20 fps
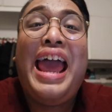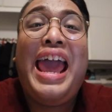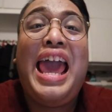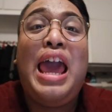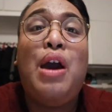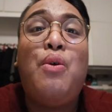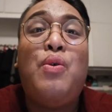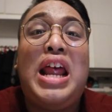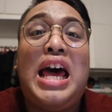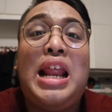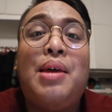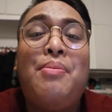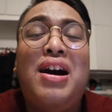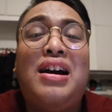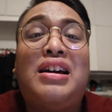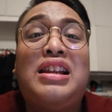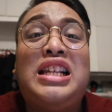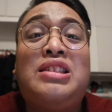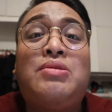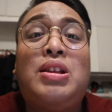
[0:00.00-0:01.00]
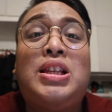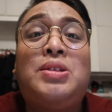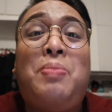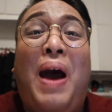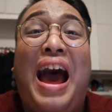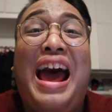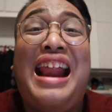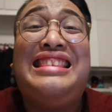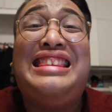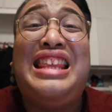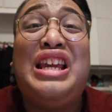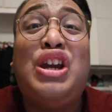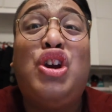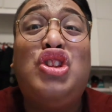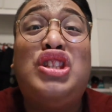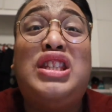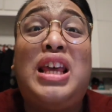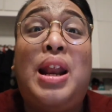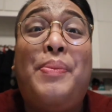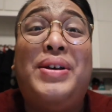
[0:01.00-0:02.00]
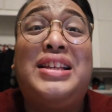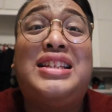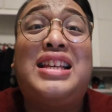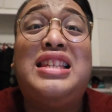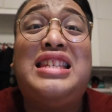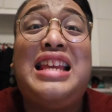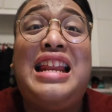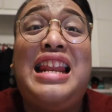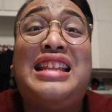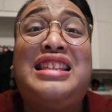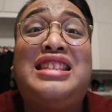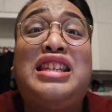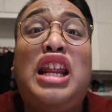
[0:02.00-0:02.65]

Eh, wala namang Christmas party ngayon sa labas kasi lahat